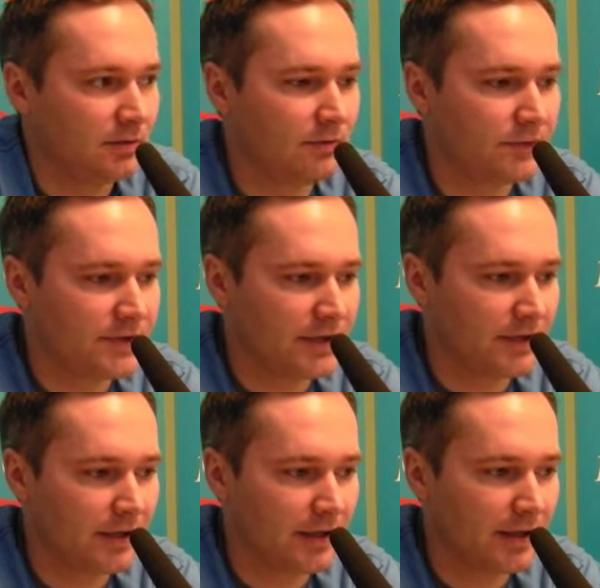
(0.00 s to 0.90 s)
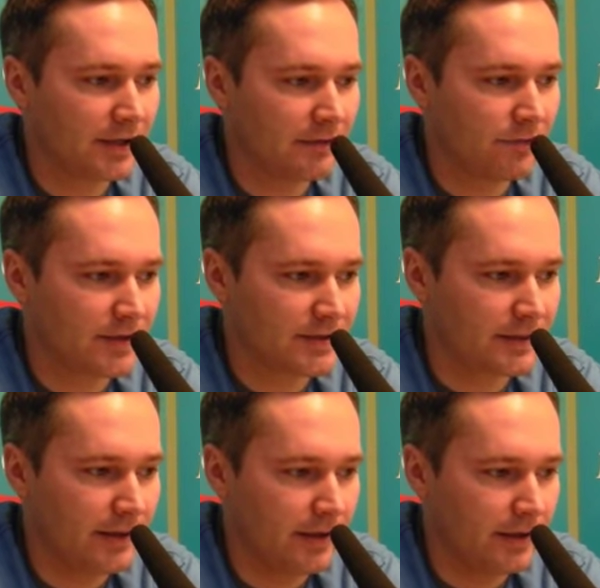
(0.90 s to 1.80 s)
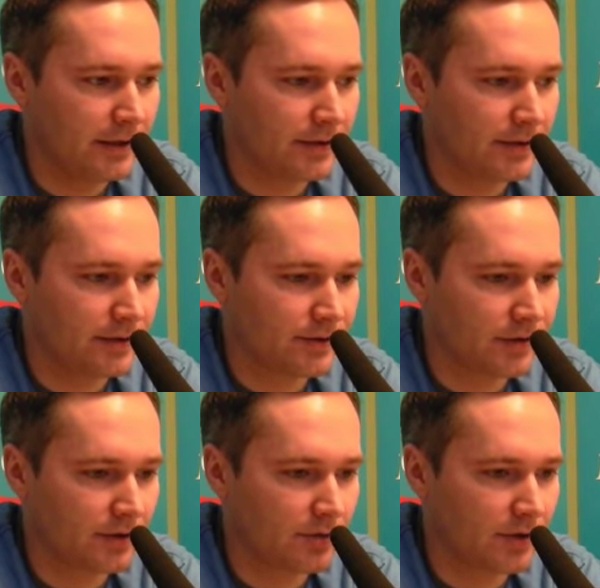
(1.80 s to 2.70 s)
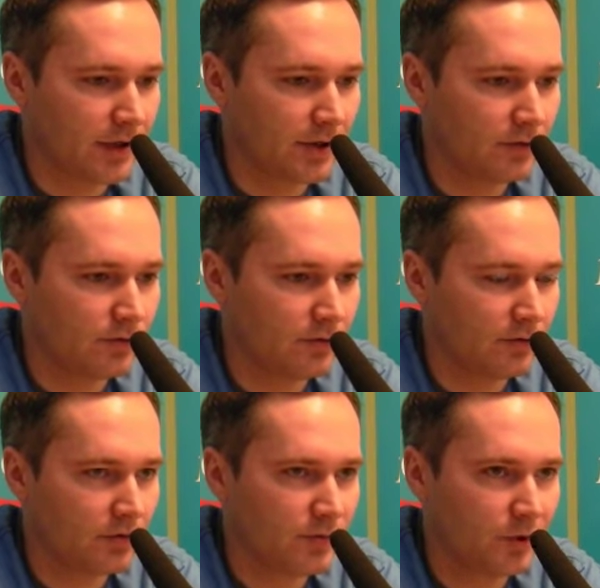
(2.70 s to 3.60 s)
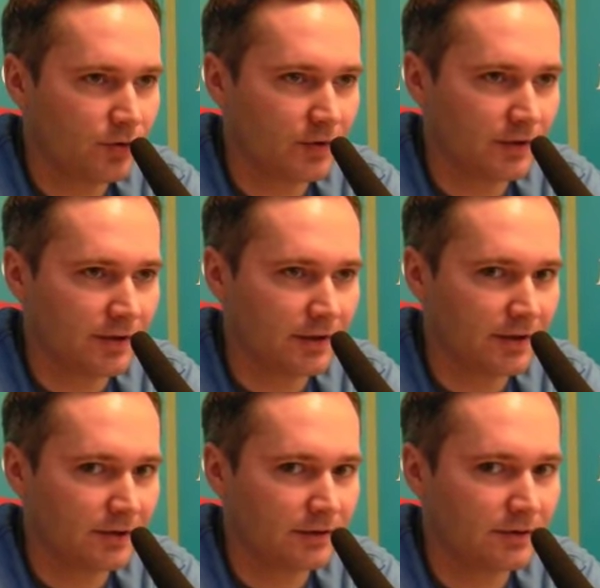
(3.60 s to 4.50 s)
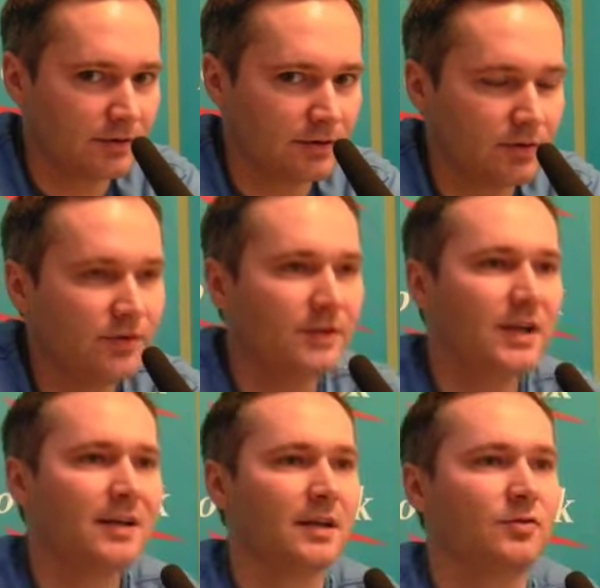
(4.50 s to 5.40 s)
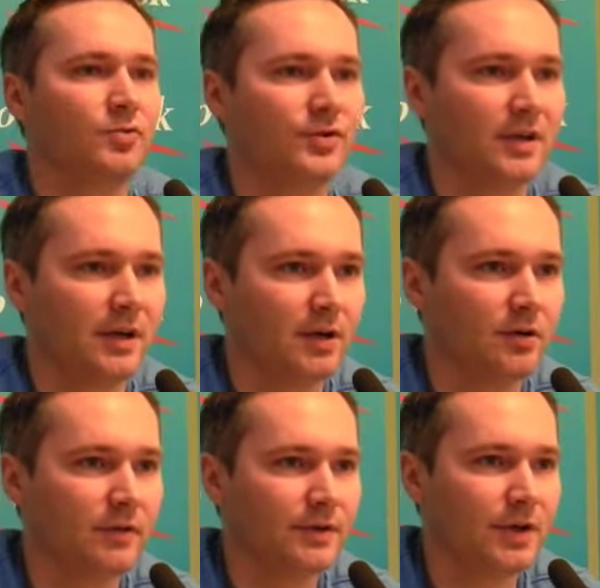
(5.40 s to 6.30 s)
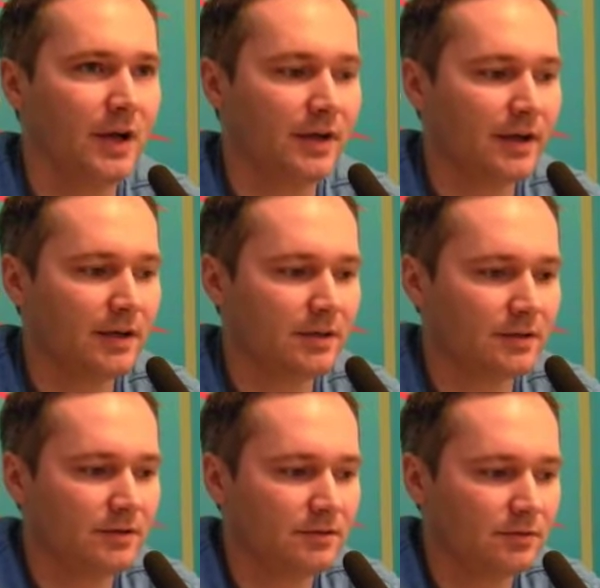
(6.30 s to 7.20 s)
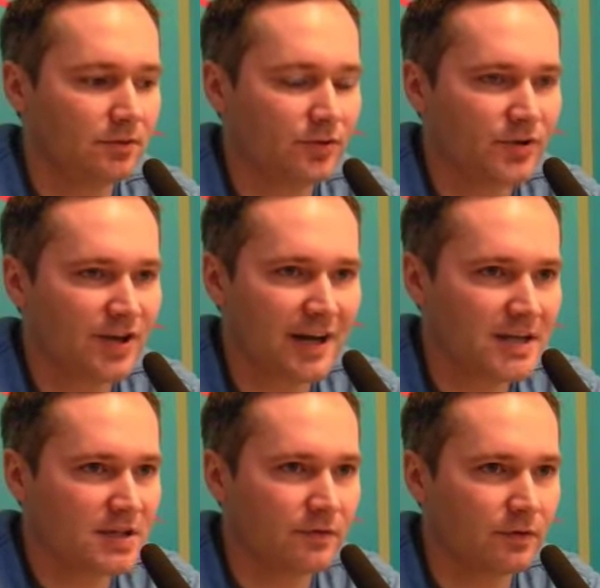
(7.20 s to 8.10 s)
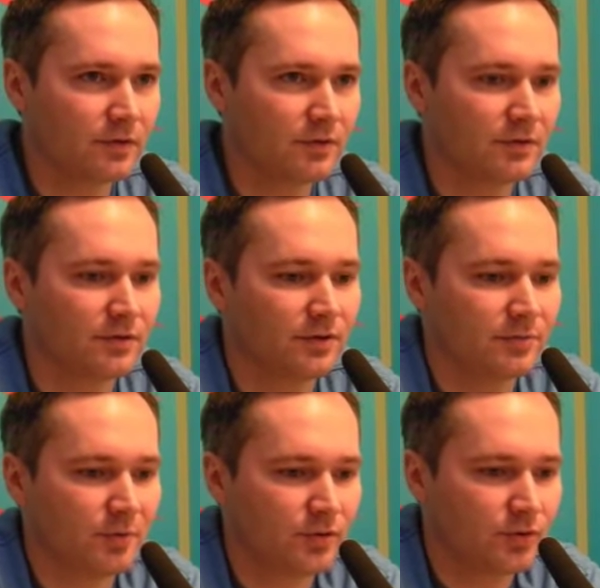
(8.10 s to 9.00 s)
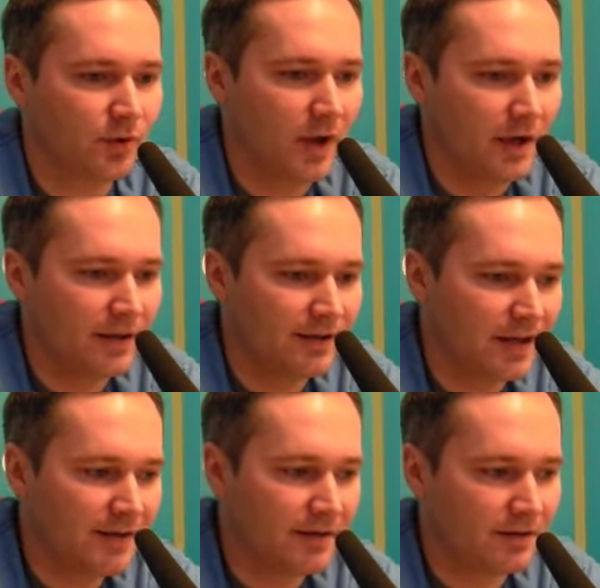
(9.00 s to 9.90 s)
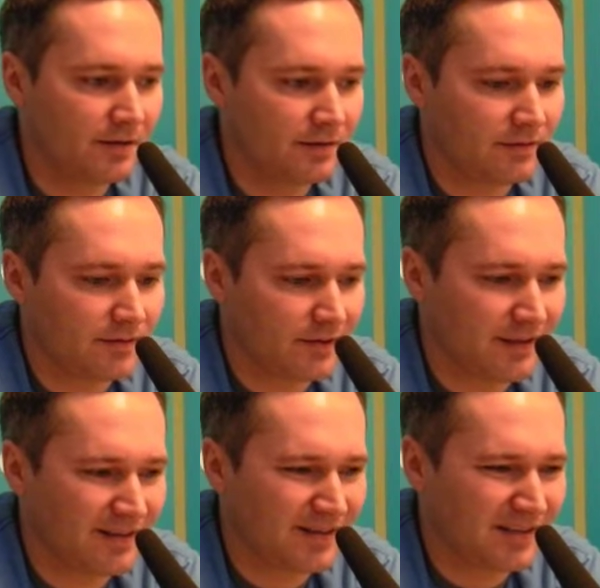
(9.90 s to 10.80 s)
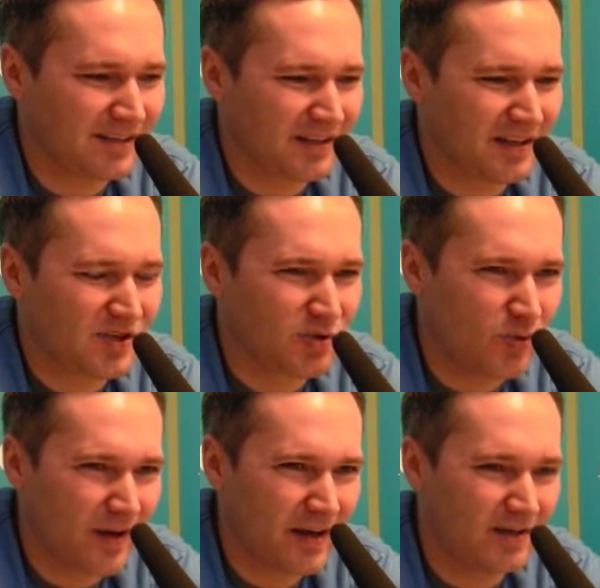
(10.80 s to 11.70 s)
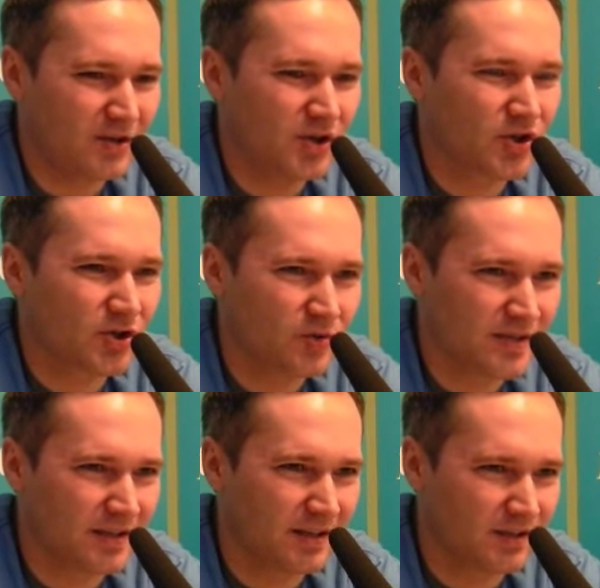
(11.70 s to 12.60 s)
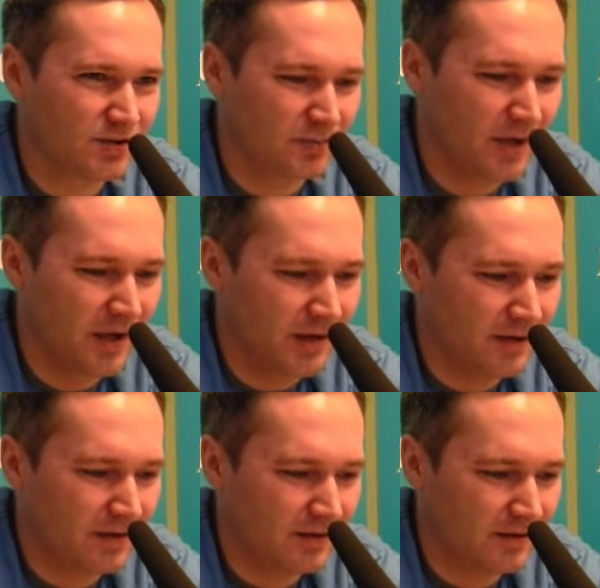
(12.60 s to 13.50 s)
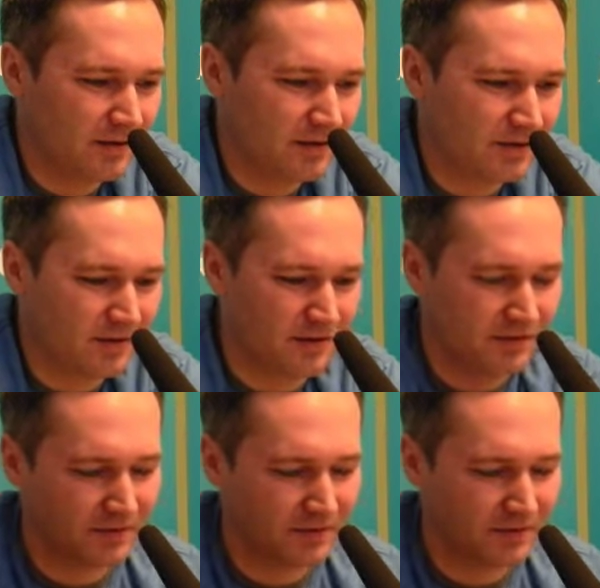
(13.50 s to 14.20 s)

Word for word: e, oficjalne, legalne władze e, naszego kraju o, o zbrodnie, tak? E, no i jak na to można reagować? Jak, e, no to jest szaleństwo. To jest po prostu e, tak, nie, tak, tak, tak złe, niszczące naszą. E, nasz,